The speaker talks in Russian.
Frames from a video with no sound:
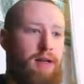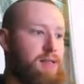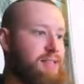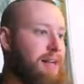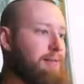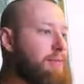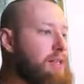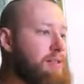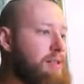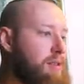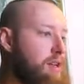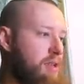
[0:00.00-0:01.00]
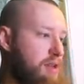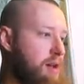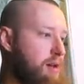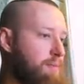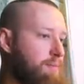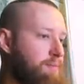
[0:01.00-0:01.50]
за 33
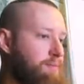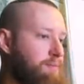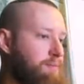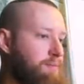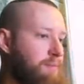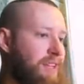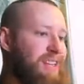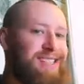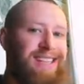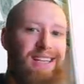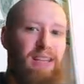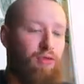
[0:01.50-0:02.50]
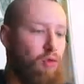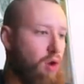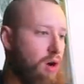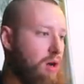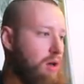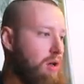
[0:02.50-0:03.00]
дня. Из-за
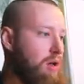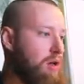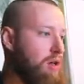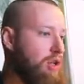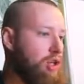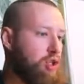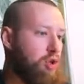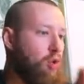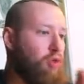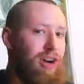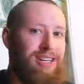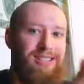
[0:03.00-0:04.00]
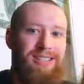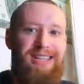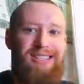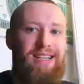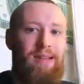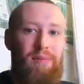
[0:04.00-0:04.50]
того, что у вас
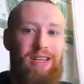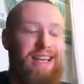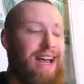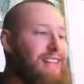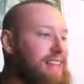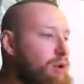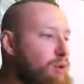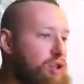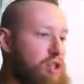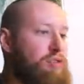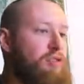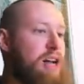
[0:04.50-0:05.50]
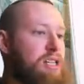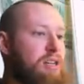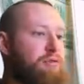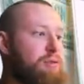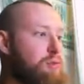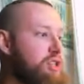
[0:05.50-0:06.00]
есть лимиты. Это очень важно.
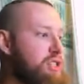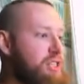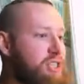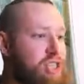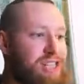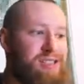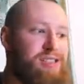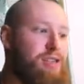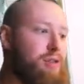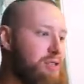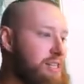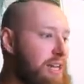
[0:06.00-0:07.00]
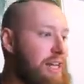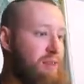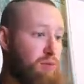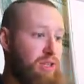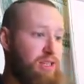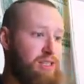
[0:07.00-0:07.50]
Вы можете сейчас несерьезно к
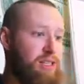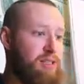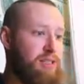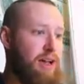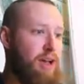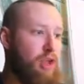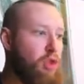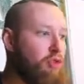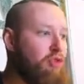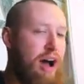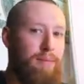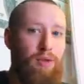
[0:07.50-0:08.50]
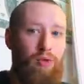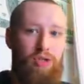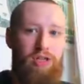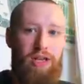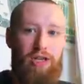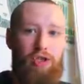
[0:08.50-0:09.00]
этому относиться. Но вам
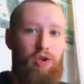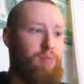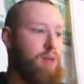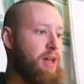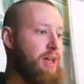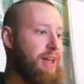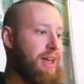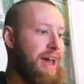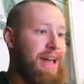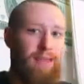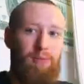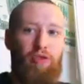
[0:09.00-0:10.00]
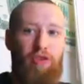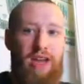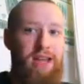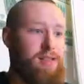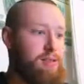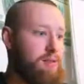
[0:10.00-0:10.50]
нужно, чтобы этому
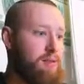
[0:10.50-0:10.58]
верить,